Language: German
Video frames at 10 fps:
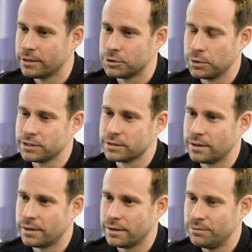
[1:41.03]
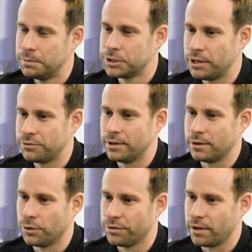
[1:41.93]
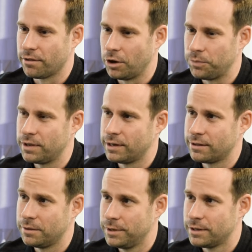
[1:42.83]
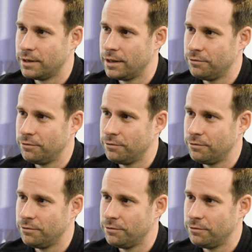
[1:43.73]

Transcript: Das heißt, wir beschäftigen uns jetzt hauptsächlich damit,